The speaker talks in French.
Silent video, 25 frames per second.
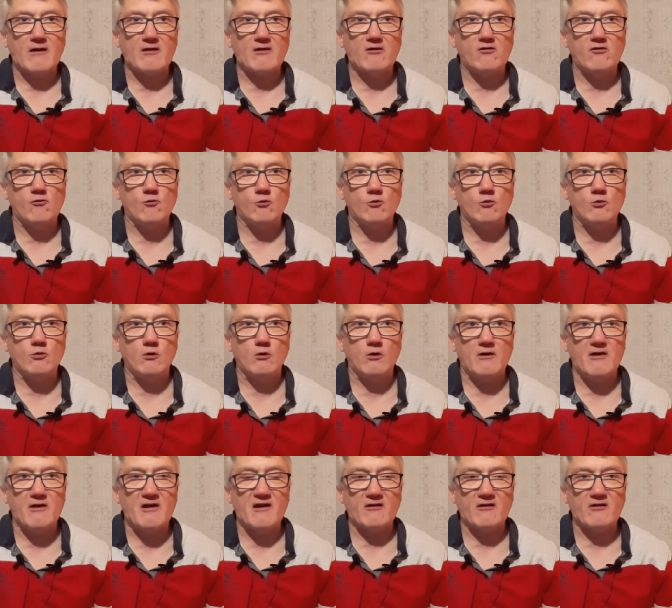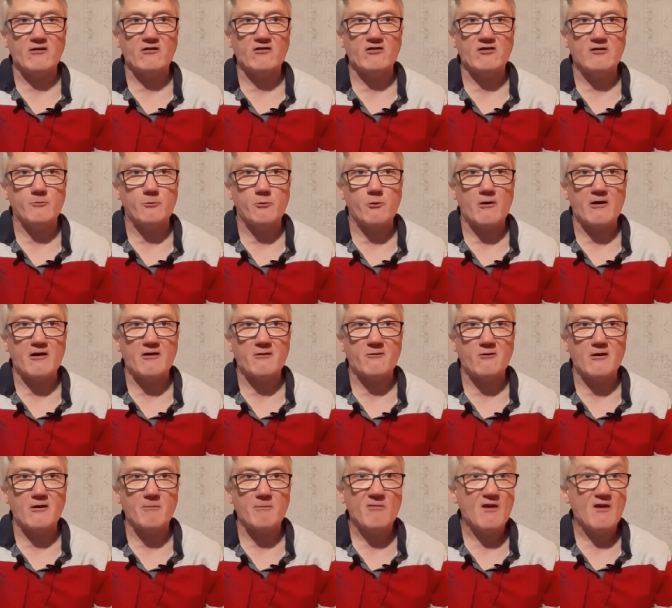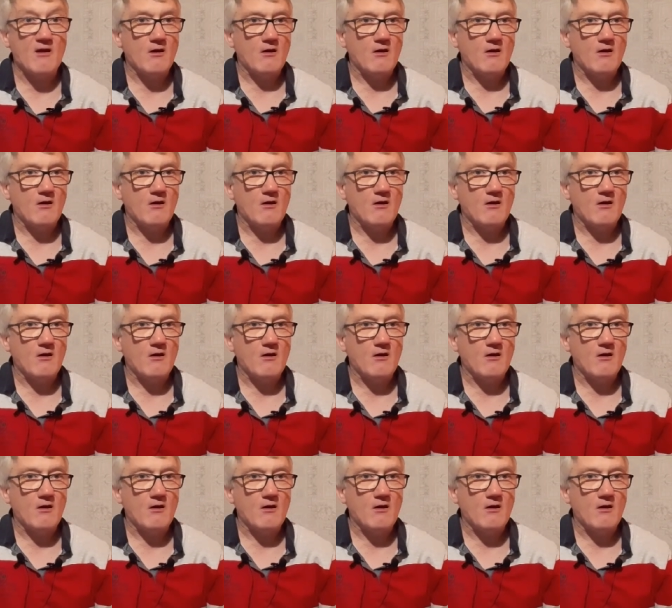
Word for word: radio rdc.fr, euh,